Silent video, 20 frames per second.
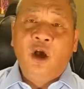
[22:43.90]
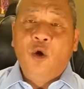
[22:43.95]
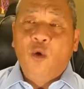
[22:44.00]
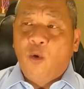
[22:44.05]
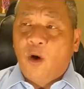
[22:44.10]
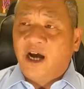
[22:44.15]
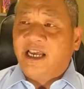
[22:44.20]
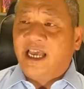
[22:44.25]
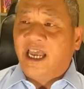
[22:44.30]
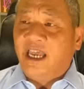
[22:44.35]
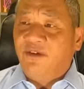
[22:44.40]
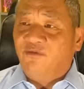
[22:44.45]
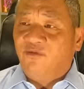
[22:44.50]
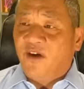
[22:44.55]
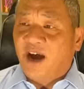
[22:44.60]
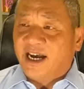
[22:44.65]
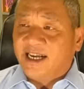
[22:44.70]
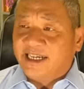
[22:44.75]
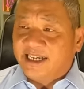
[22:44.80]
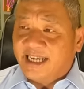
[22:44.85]
Hoa Kỳ
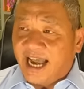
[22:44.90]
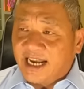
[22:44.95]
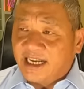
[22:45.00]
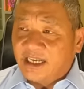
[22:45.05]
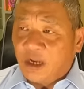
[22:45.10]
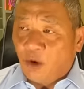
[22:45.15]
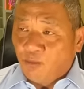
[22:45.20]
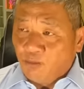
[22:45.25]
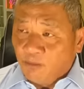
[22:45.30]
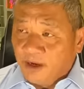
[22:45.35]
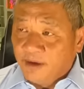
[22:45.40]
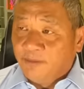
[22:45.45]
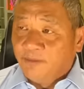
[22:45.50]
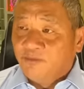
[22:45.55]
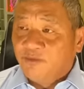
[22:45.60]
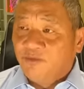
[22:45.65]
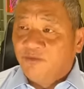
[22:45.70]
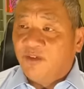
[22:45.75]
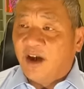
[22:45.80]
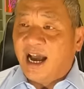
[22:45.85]
và các đồng minh
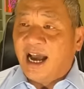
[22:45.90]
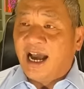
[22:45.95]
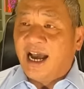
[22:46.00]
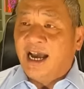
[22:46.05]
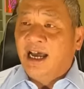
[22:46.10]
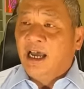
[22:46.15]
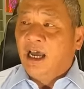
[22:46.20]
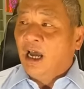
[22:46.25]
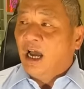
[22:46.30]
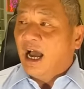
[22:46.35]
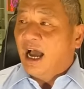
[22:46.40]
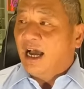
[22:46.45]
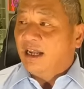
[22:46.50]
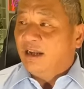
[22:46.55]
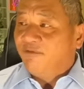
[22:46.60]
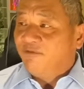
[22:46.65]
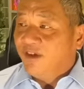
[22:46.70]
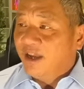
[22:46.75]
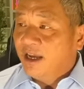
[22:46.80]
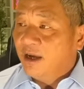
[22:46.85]
và
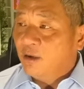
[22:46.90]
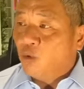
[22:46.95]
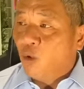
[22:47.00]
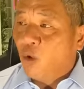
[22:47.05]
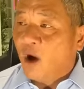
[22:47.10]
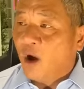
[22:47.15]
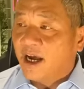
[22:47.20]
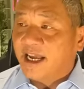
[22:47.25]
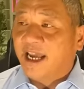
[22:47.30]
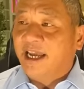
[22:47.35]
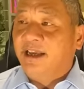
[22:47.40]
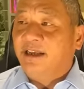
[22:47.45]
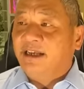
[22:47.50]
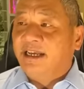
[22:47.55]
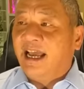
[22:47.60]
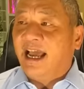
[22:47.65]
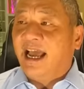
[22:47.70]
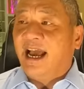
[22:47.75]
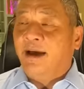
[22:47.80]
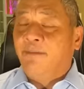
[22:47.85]
à, phía của Hoa Kỳ,
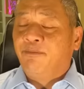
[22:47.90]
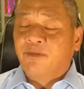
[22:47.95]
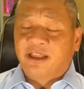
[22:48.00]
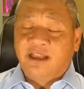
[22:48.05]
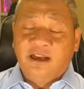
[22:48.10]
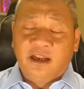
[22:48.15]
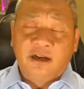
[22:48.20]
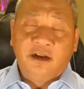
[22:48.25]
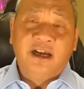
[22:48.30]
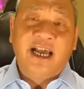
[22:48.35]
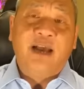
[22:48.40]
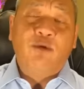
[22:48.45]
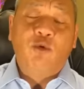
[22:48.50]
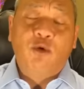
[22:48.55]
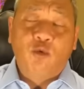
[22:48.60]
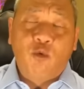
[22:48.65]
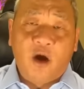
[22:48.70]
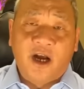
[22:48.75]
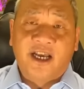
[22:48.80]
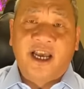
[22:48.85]
cái, à, lực lượng hải
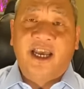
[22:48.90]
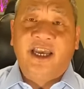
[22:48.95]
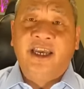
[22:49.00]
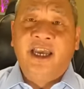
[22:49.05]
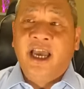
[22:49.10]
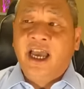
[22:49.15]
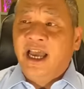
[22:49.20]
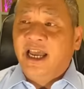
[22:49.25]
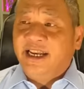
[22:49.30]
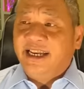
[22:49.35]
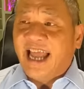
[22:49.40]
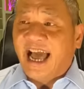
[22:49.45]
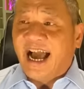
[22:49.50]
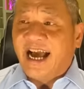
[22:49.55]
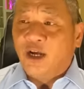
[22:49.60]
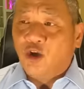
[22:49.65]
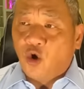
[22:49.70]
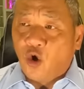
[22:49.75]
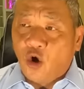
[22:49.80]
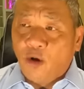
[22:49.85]
quân của Hoa Kỳ
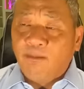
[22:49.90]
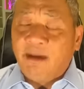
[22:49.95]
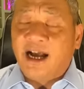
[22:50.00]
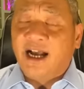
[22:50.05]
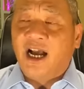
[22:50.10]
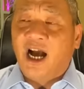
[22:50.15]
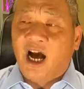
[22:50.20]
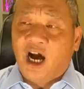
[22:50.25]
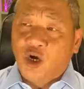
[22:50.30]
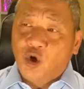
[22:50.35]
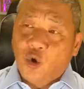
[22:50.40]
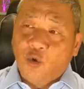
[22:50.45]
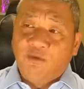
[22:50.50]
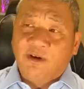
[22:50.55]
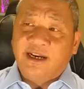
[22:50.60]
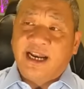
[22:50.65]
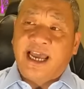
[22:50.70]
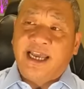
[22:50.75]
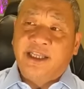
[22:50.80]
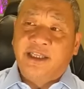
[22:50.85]
đã có mặt ở khu
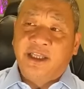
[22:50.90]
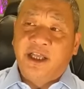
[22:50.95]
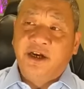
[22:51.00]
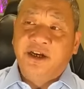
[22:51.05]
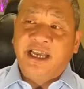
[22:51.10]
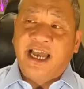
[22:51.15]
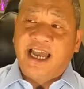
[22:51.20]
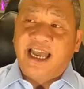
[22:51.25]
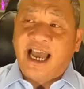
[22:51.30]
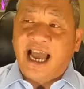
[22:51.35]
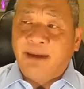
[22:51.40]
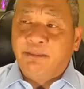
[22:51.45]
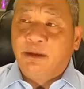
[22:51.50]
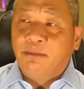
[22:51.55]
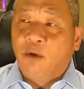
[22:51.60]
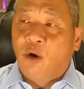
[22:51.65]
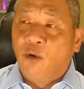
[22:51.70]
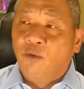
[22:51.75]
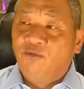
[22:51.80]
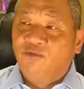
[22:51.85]
vực này từ ngày
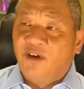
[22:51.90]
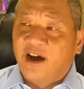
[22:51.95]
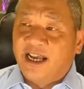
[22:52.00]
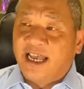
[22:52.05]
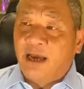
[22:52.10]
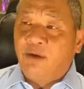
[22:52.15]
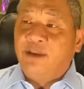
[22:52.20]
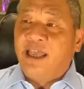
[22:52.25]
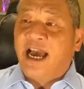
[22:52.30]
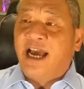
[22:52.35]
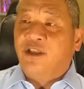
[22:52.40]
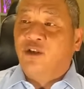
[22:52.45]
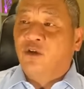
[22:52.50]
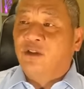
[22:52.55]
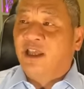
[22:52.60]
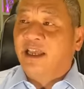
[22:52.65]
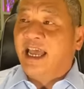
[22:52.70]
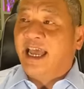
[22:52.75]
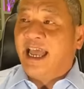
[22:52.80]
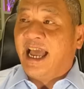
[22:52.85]
21 và kéo dài cho
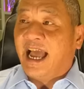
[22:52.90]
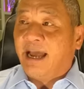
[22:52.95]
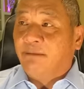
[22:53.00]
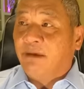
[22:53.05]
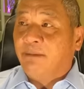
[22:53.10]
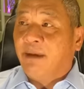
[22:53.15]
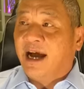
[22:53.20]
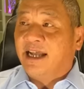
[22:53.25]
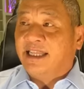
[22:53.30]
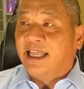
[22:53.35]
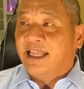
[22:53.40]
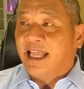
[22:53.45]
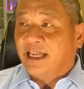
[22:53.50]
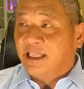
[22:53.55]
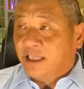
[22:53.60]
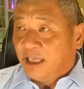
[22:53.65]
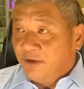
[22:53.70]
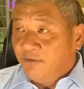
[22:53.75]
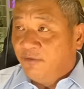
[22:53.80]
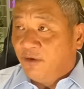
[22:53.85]
tới ngày 23 tháng
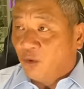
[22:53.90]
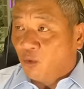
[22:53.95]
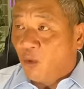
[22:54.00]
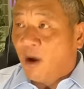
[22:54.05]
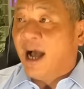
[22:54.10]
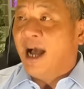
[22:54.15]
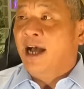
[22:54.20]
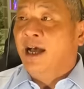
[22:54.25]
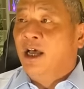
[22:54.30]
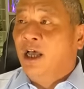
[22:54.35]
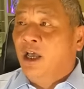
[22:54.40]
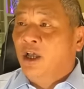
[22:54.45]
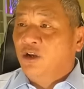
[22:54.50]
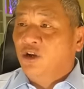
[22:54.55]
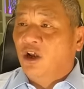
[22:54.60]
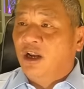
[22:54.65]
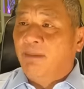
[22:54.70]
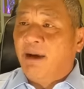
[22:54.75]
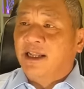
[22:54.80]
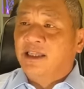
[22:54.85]
9 vừa qua.
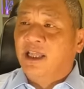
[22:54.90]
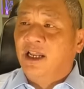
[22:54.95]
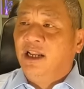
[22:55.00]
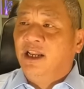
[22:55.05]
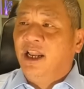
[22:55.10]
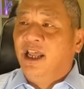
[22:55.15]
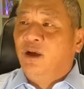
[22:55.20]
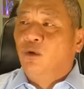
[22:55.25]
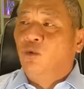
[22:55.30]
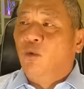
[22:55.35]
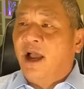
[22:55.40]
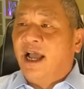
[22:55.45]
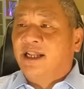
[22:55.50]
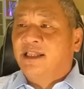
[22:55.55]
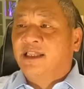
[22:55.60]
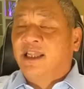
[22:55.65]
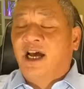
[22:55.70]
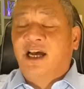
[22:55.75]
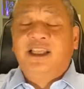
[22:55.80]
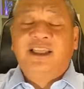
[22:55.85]
Đó là bản tin liên quan
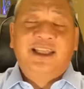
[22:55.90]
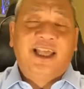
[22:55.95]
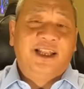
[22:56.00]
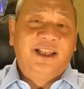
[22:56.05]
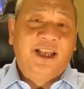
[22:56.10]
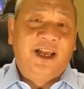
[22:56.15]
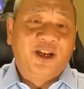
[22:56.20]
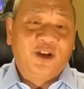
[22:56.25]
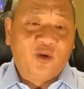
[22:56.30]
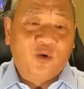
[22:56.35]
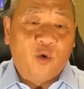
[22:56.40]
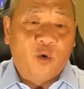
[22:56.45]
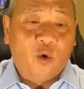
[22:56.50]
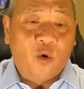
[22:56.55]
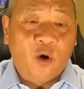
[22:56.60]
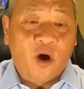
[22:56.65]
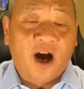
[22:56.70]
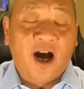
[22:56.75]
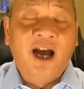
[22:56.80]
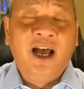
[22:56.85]
tới tình hình
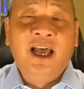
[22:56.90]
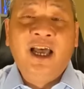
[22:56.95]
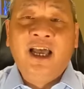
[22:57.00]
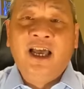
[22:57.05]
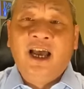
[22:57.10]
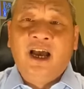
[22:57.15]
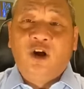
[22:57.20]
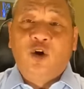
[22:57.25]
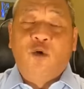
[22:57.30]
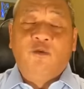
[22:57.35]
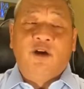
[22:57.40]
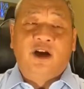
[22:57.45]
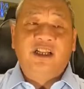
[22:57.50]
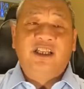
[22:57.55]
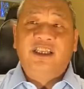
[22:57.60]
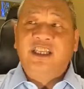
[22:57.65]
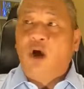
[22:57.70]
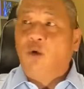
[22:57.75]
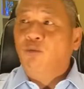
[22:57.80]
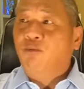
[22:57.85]
của khu
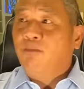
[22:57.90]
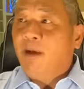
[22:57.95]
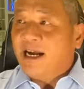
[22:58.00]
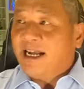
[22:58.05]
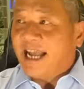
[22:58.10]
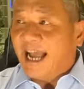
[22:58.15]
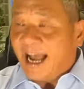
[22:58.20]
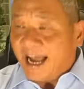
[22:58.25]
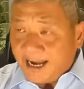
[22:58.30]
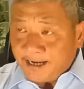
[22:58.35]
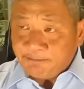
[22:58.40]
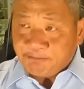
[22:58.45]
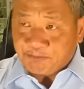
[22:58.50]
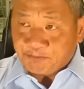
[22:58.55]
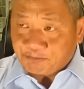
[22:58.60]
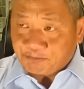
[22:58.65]
vực Đông Bắc Á.